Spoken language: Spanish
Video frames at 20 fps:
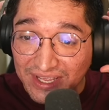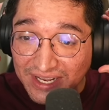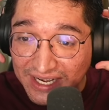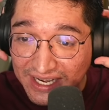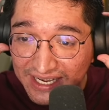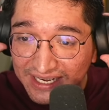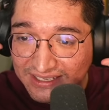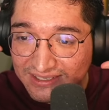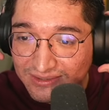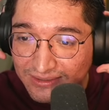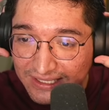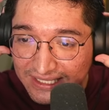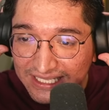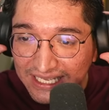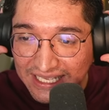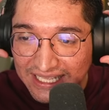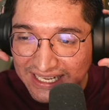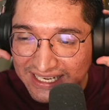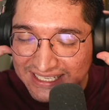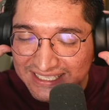
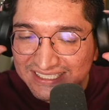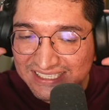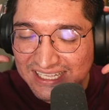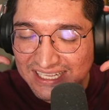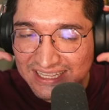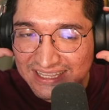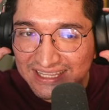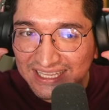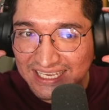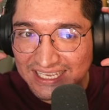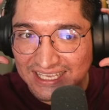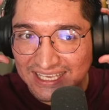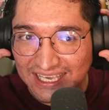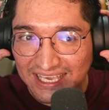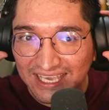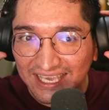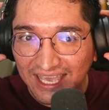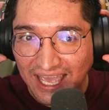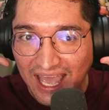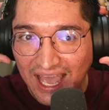Resulta y resalta
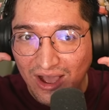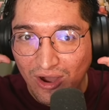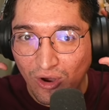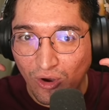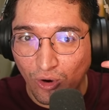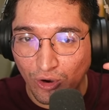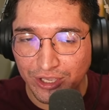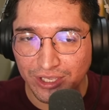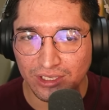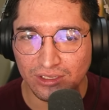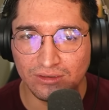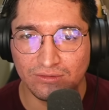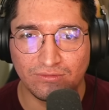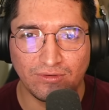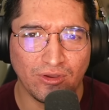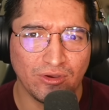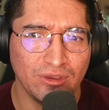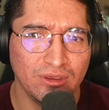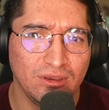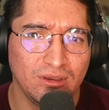que hoy,
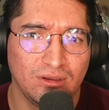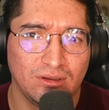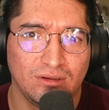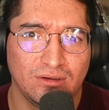¿fue hoy?